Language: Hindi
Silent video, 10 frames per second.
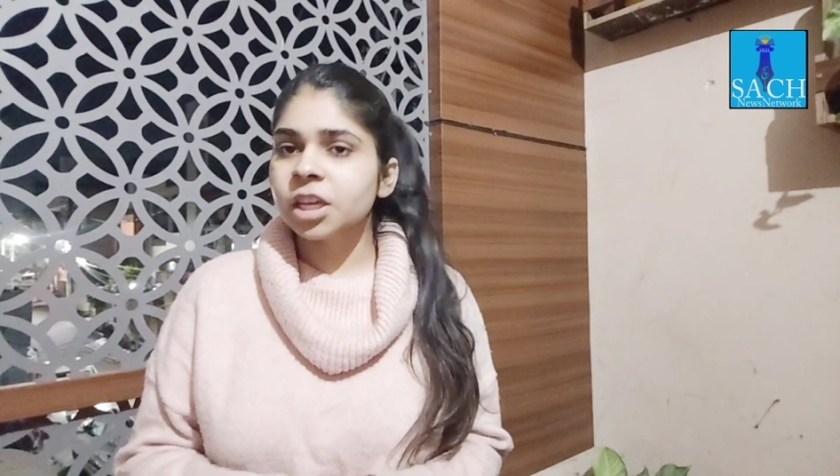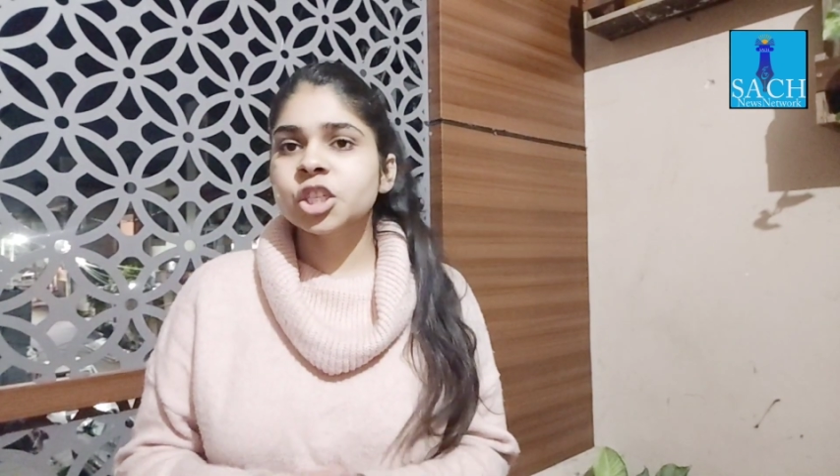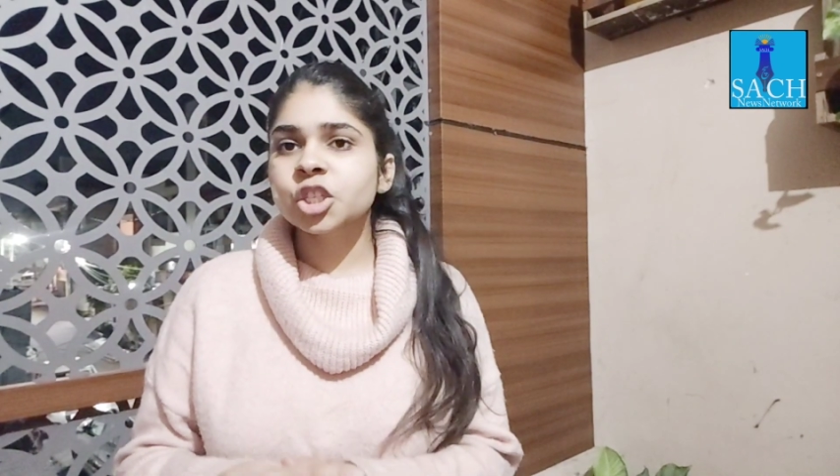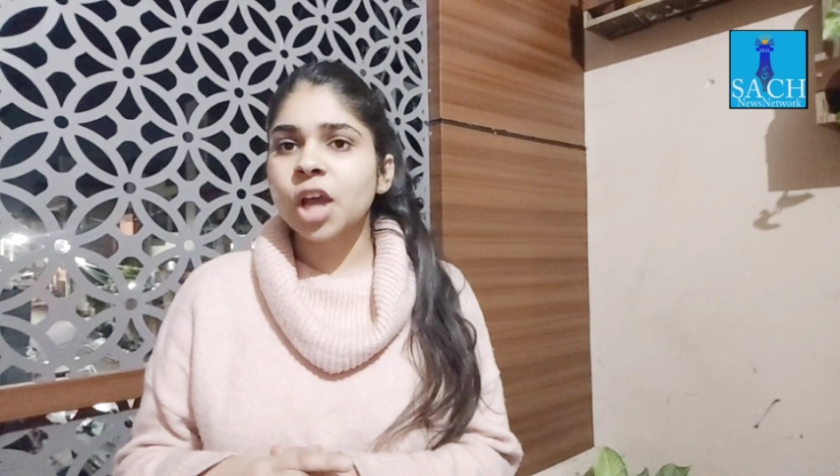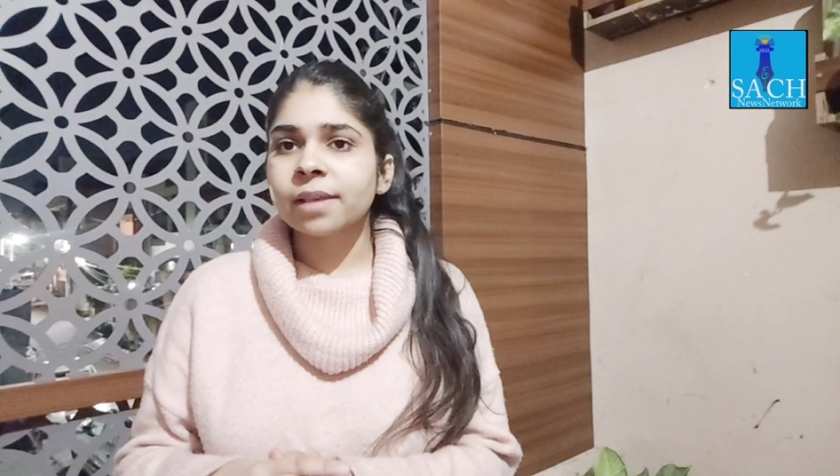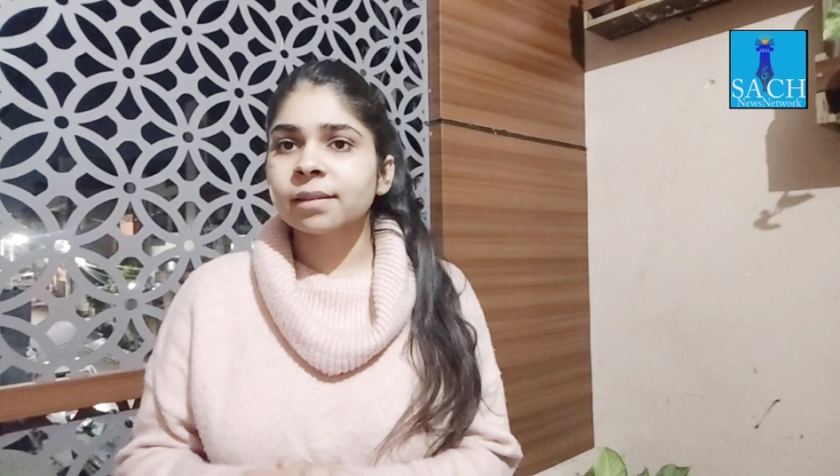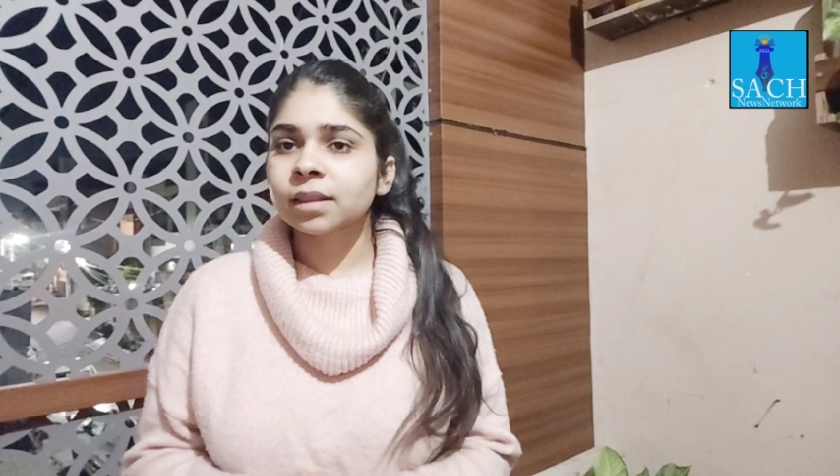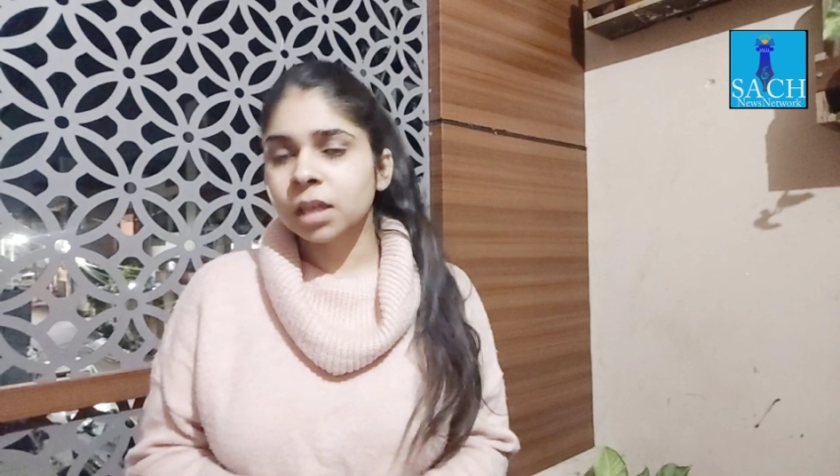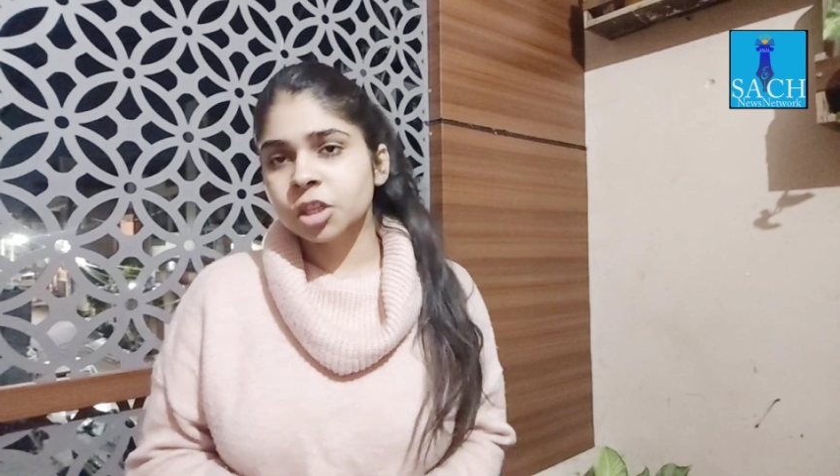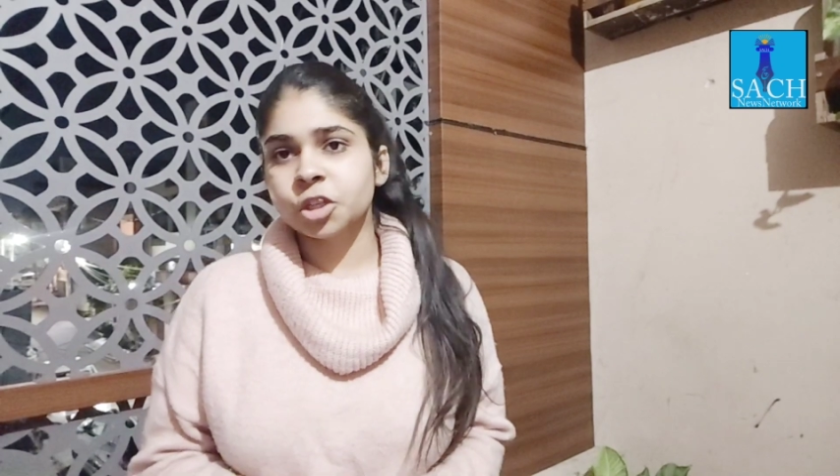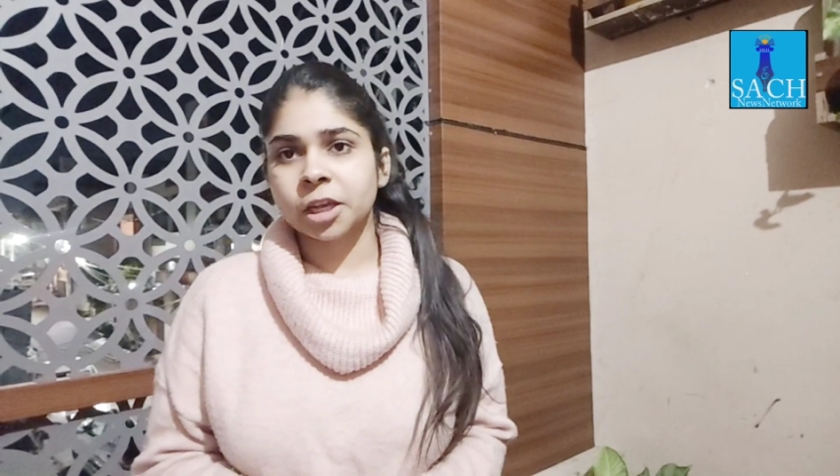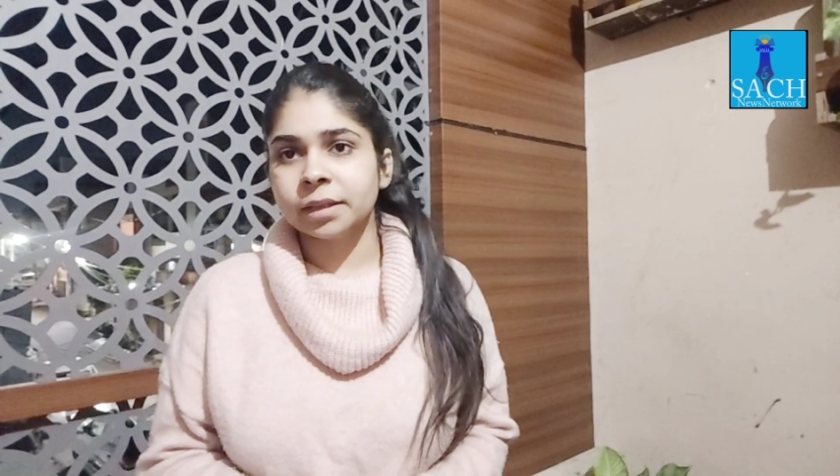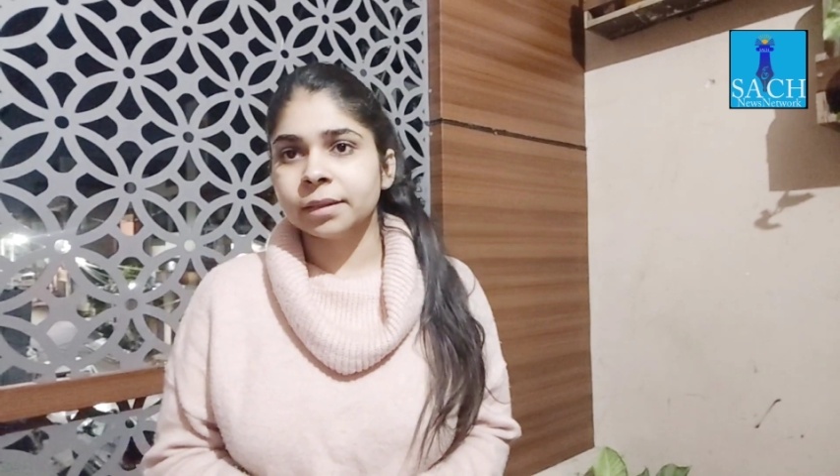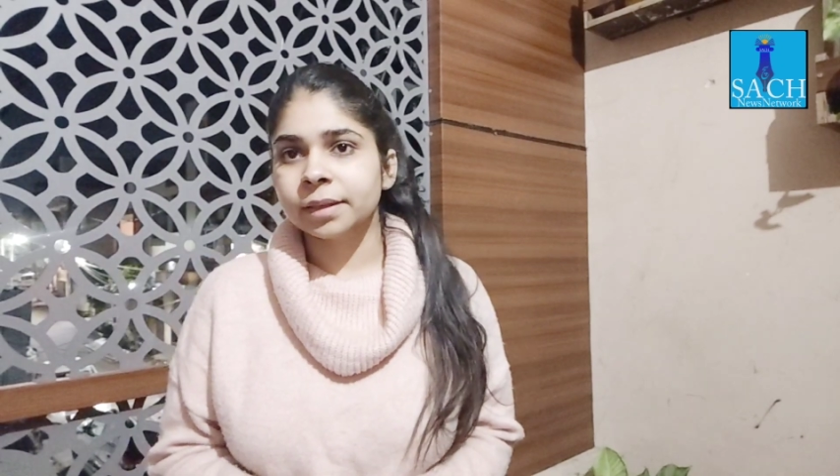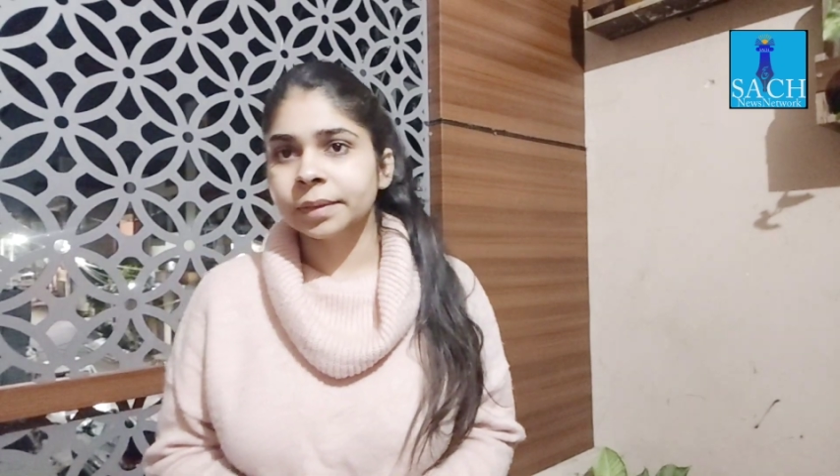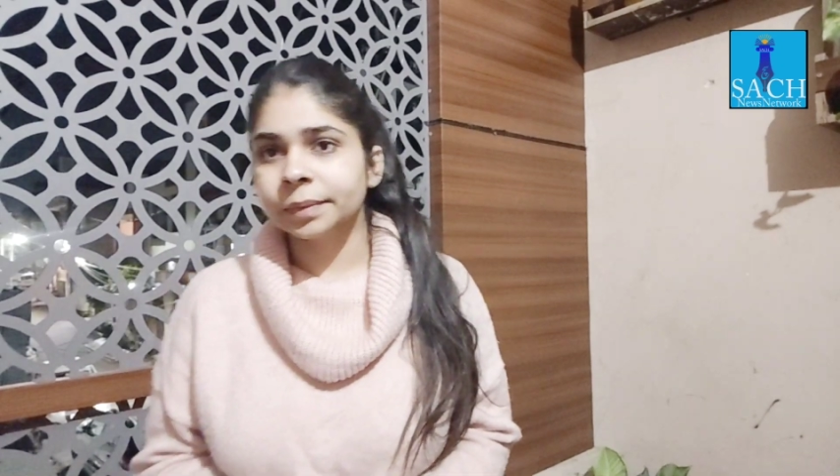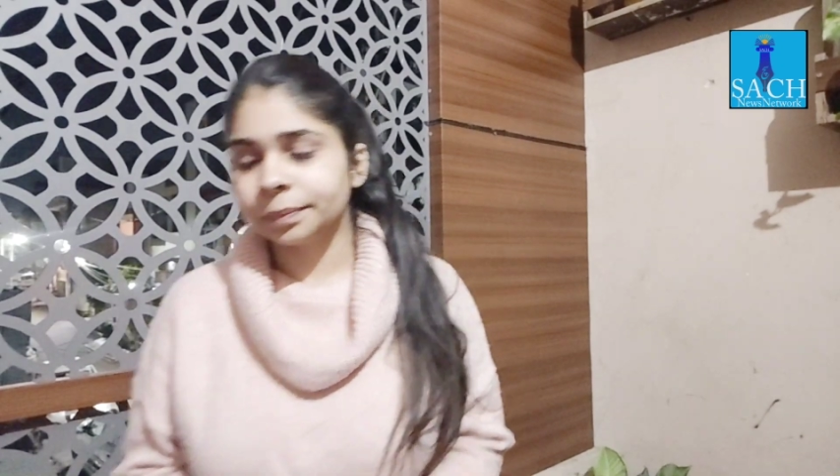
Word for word: दीजिए इजाजत जय हिंद